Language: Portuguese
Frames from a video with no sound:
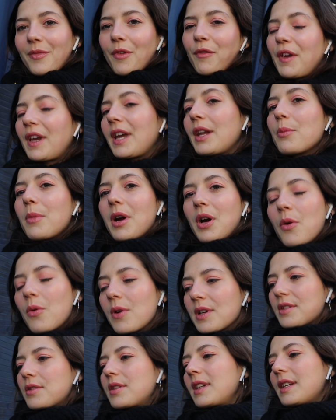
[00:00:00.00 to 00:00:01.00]
Fica numa
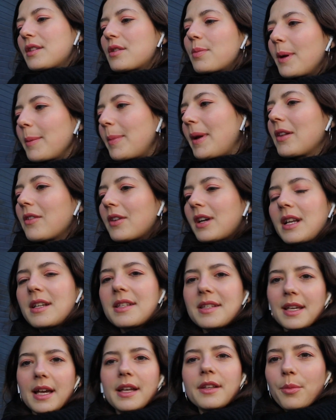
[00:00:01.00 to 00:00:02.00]
rua assim super bem
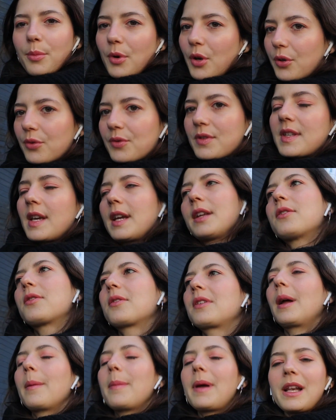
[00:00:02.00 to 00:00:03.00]
localizada. Eu moro no
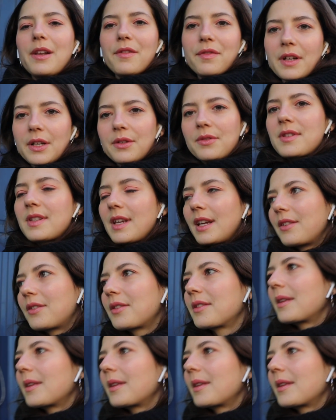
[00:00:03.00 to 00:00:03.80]
centro, o Labelle fica no centro